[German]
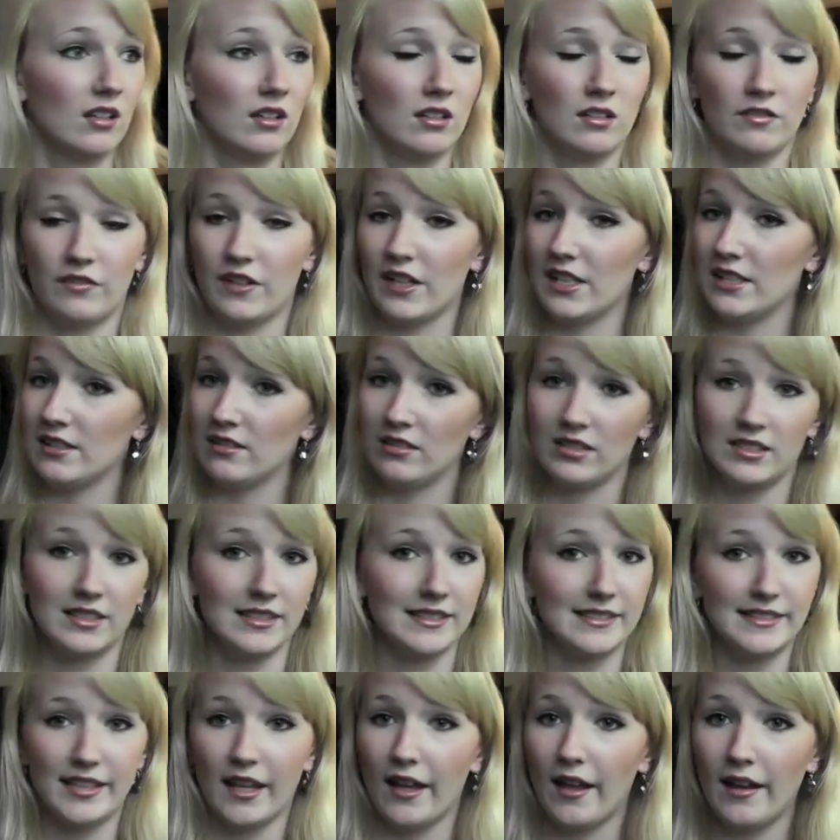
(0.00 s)
fallen euch
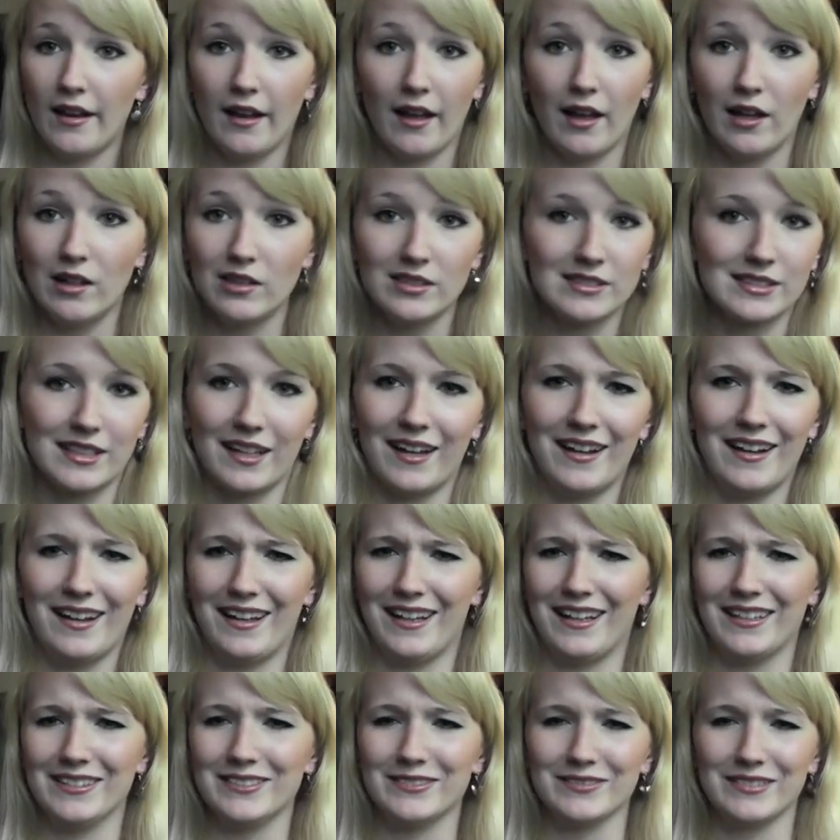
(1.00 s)
die Zähne raus. Keine
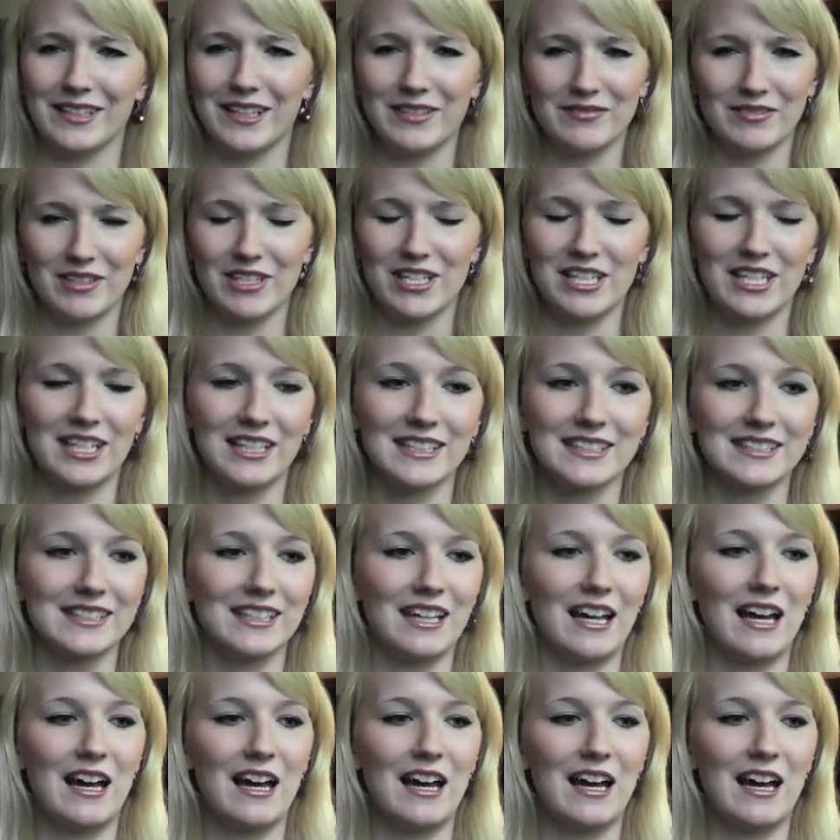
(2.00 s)
Ahnung, nein, mein Scherz.